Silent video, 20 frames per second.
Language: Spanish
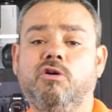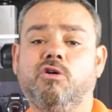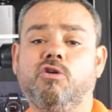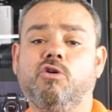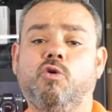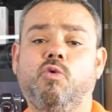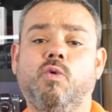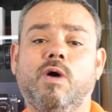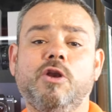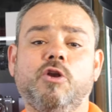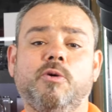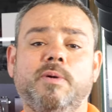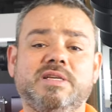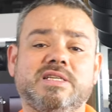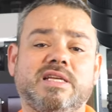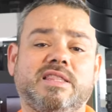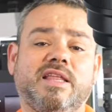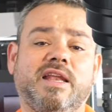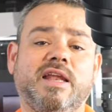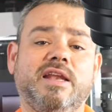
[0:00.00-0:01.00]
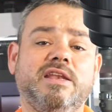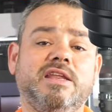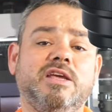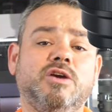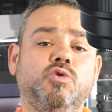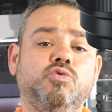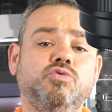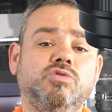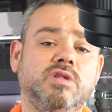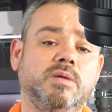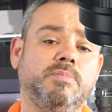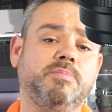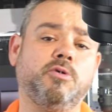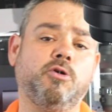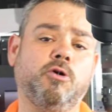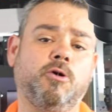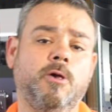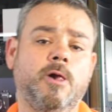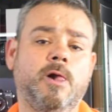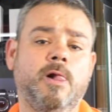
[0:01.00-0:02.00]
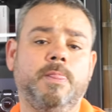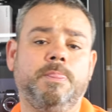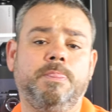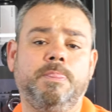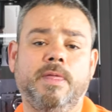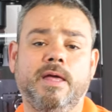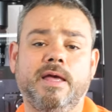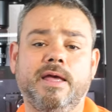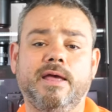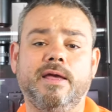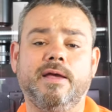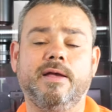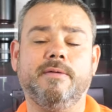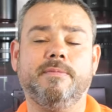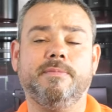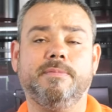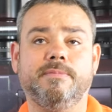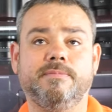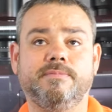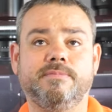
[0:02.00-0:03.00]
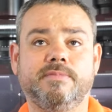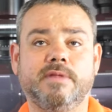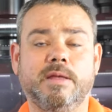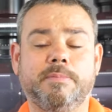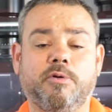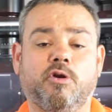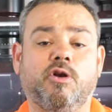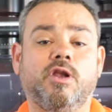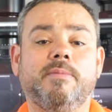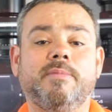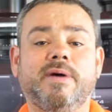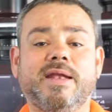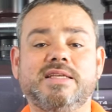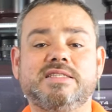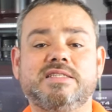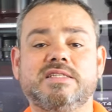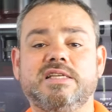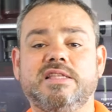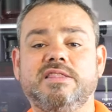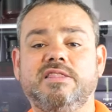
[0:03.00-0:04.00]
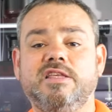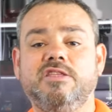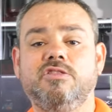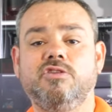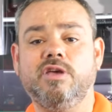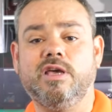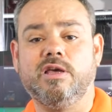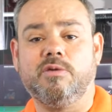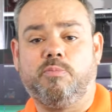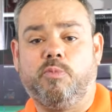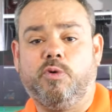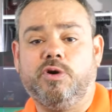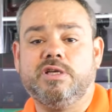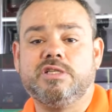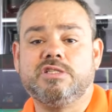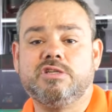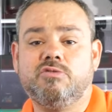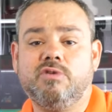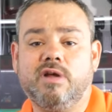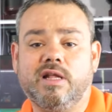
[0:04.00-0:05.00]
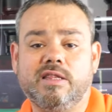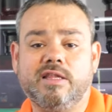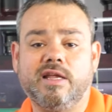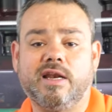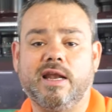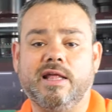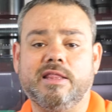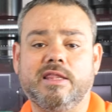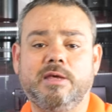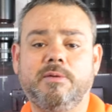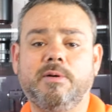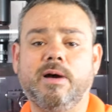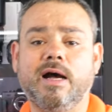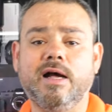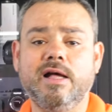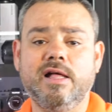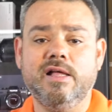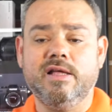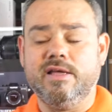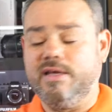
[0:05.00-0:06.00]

con lo cual no vais a tener ningún tipo de problema en este sentido y que puede ser una alternativa,